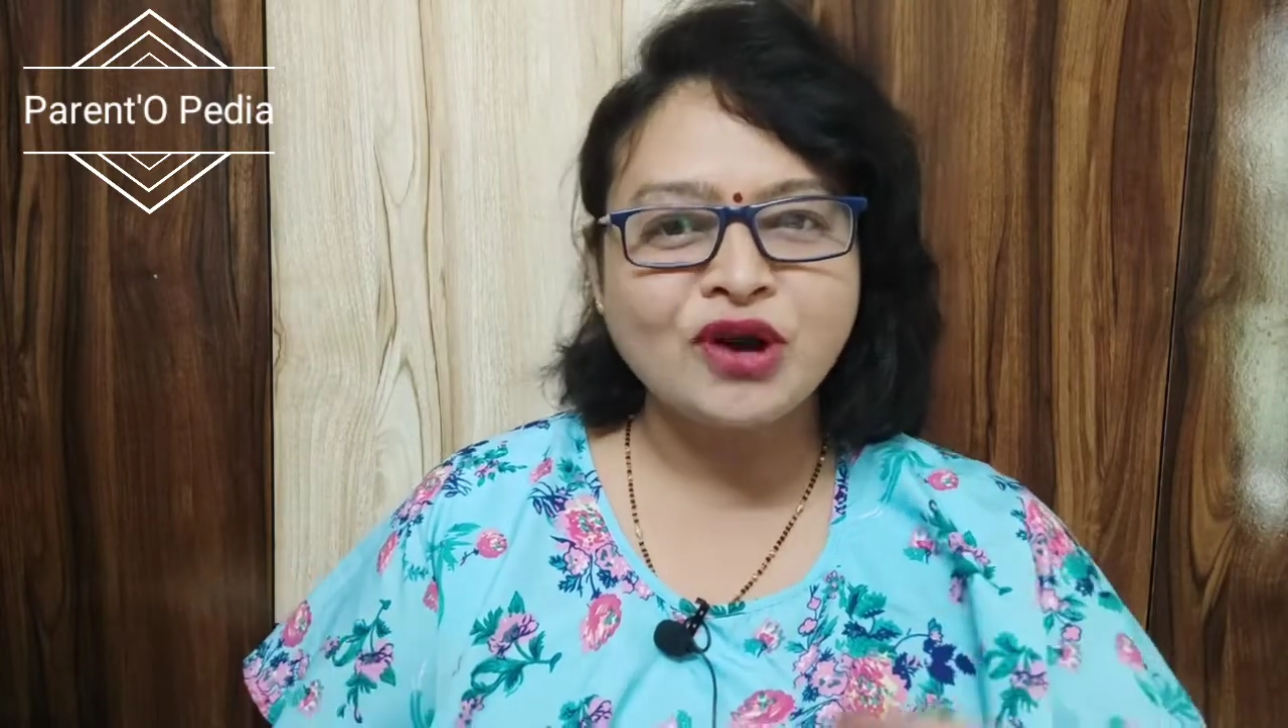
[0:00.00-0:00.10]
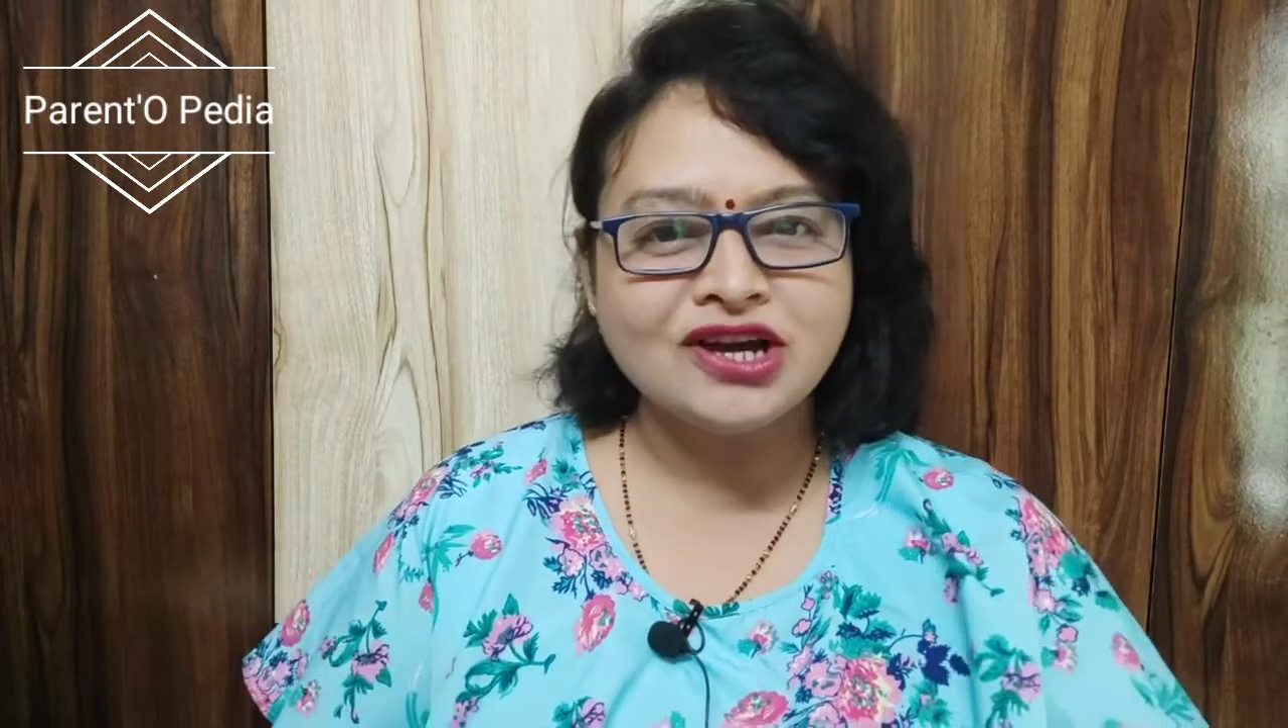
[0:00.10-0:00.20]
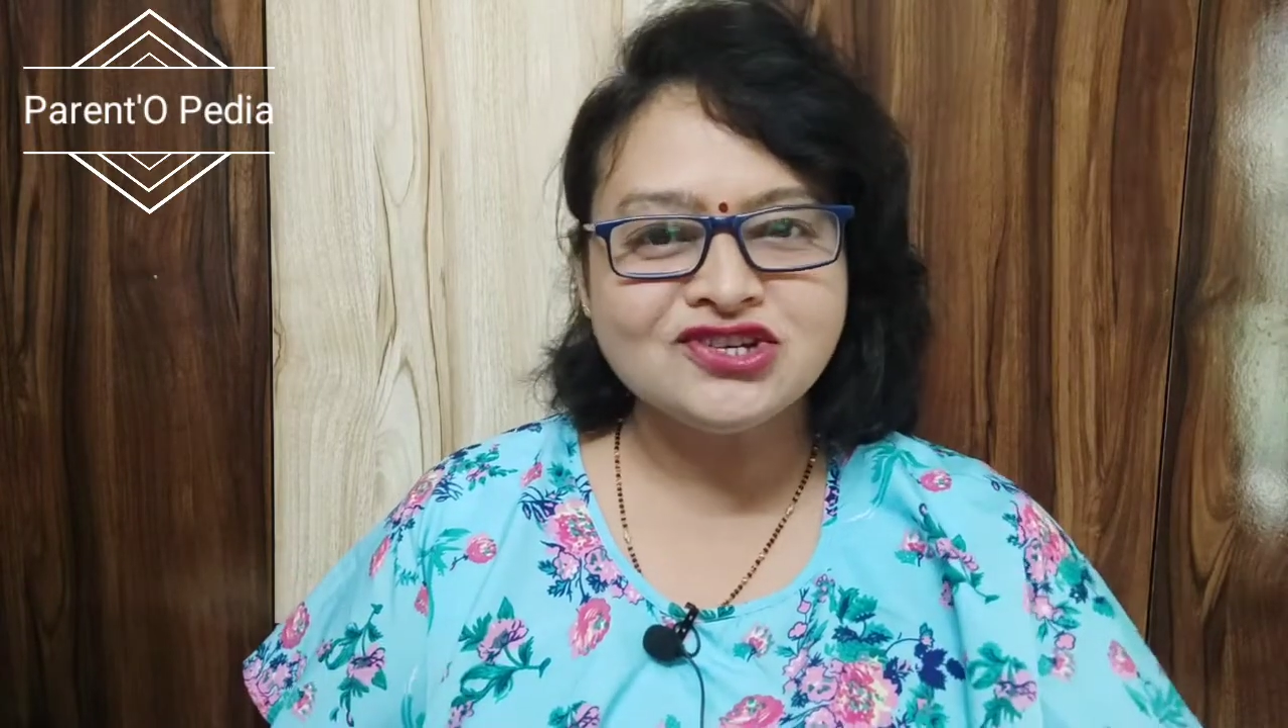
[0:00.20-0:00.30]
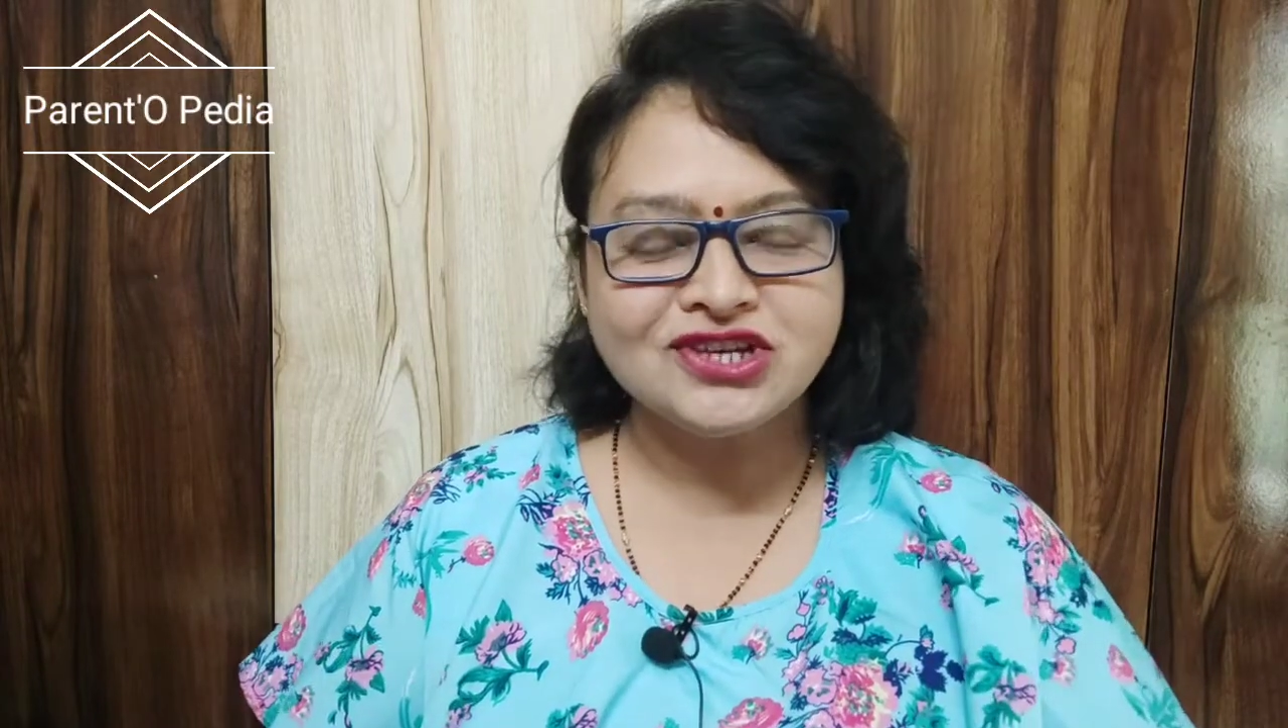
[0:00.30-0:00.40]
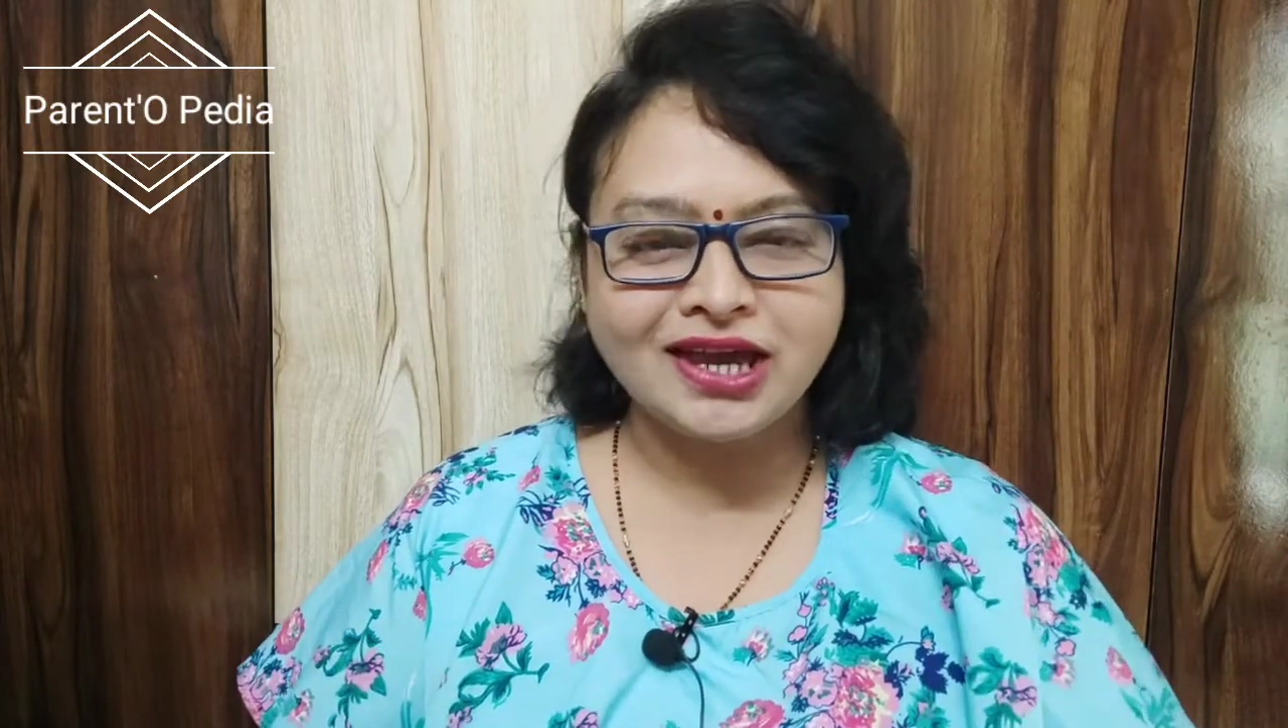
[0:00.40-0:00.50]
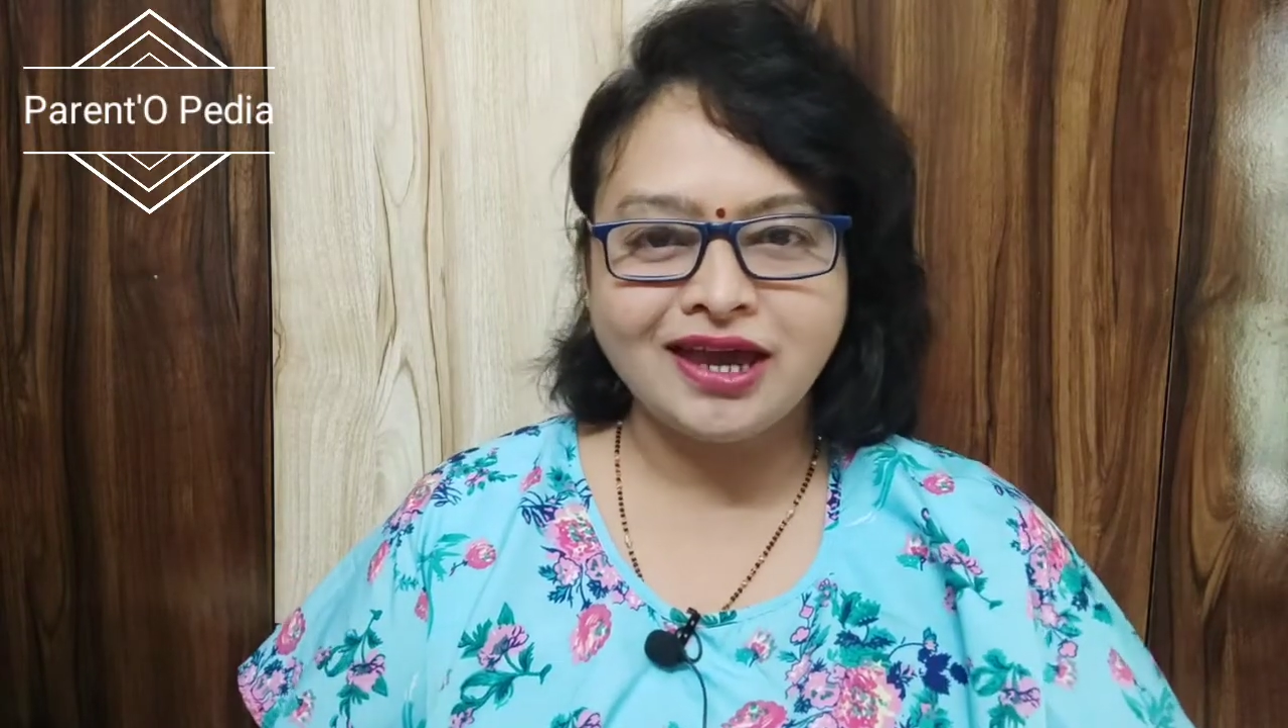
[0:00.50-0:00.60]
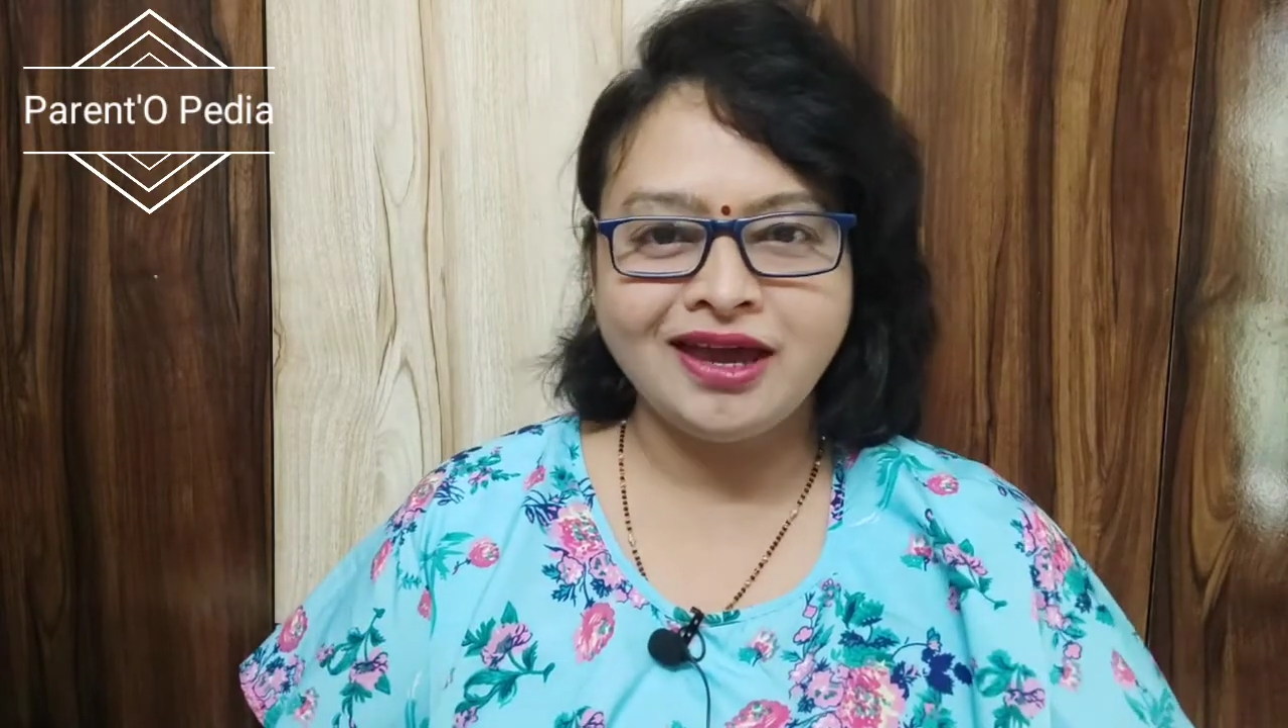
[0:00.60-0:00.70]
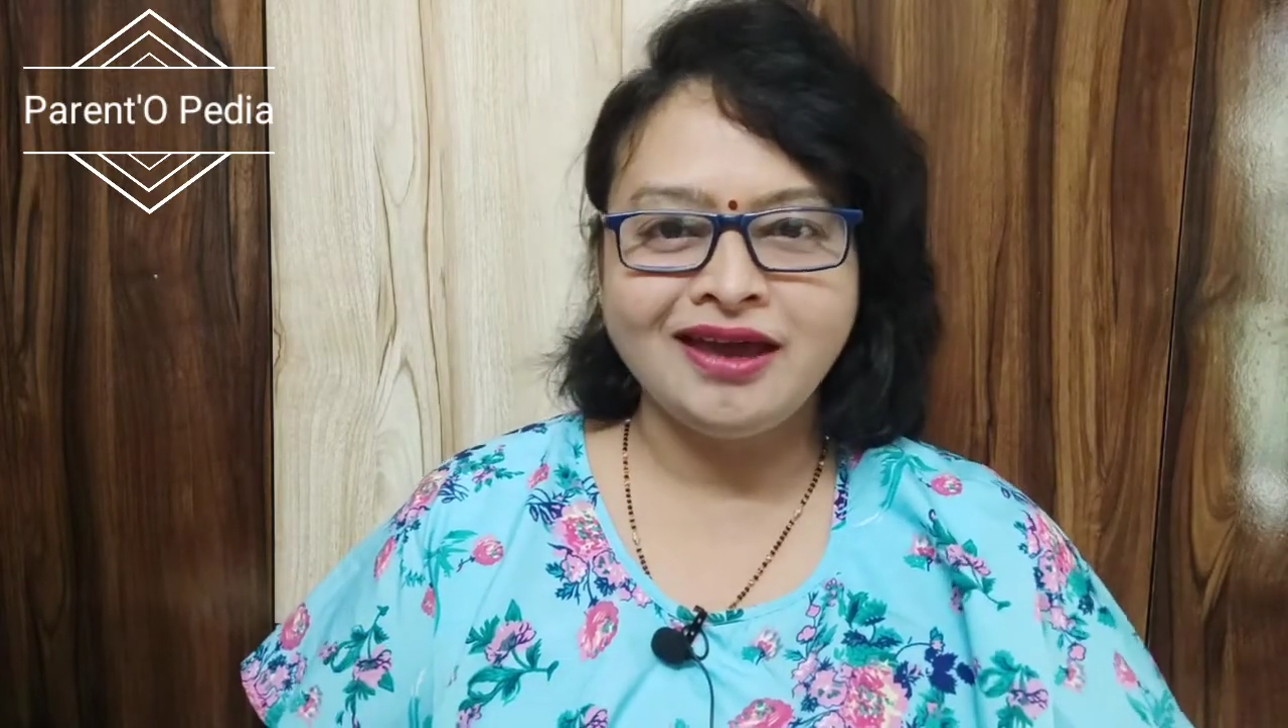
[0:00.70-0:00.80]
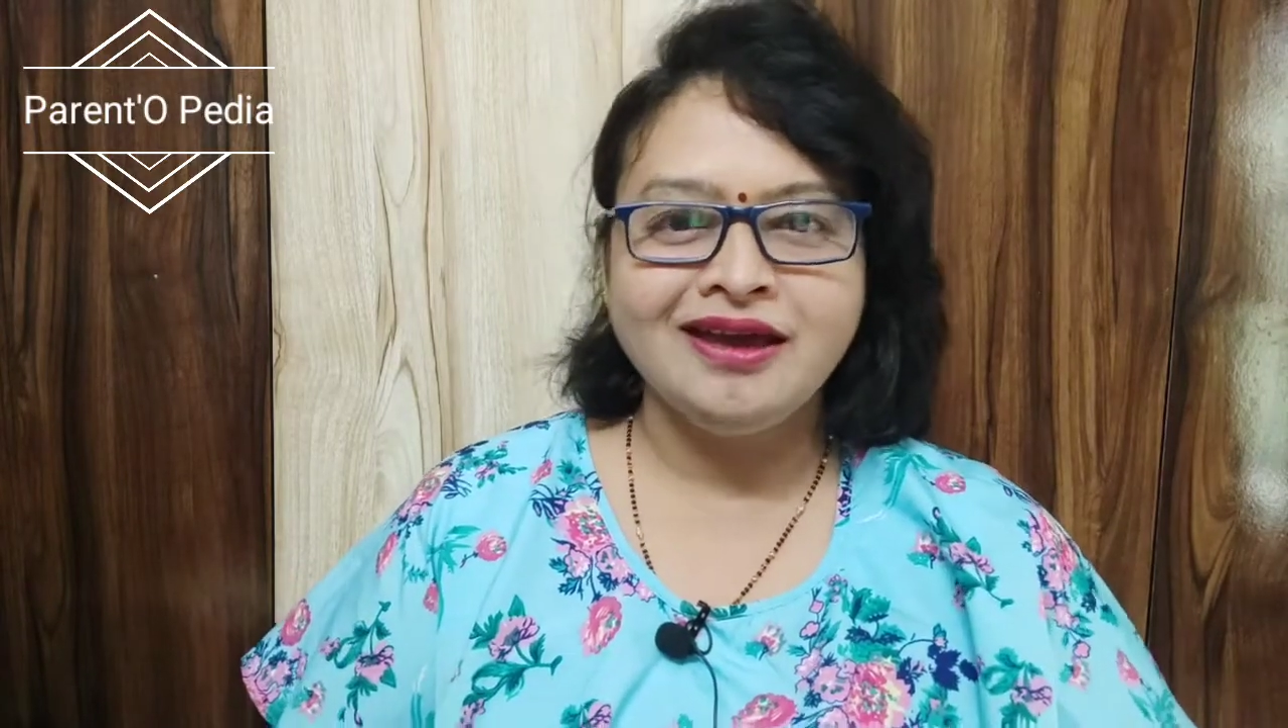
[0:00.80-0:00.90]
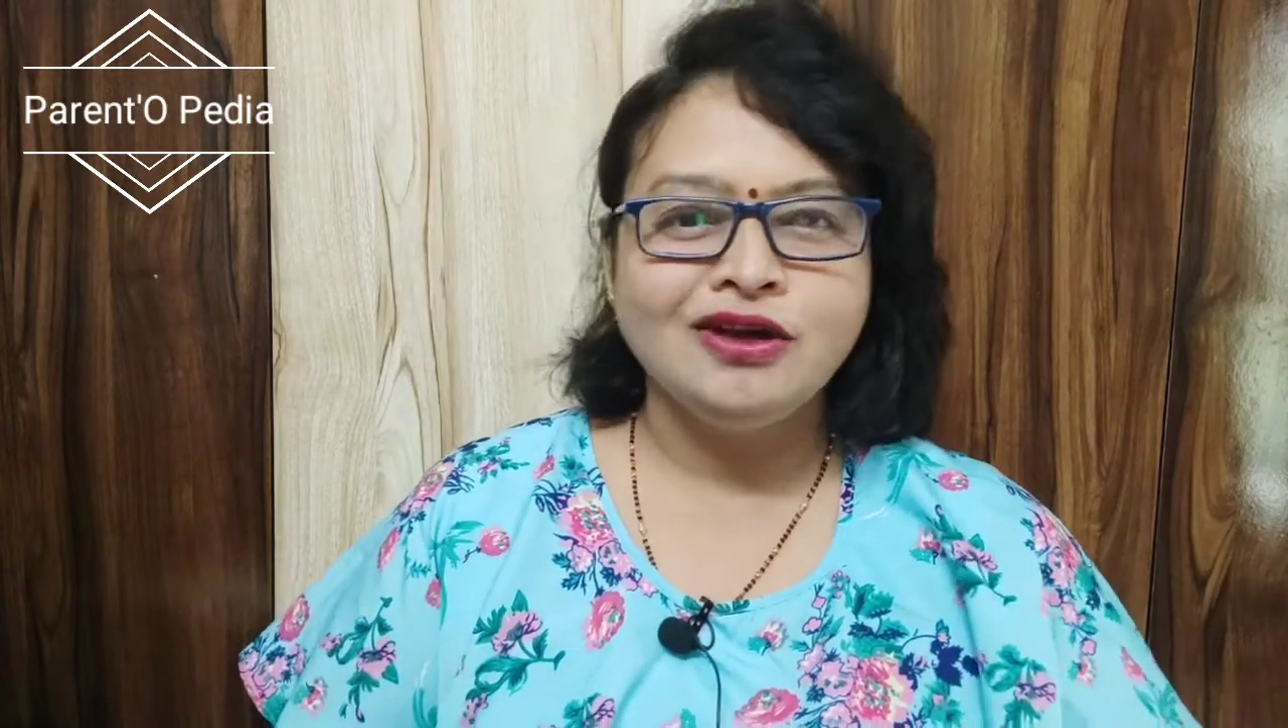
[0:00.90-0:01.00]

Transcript: ब्रश है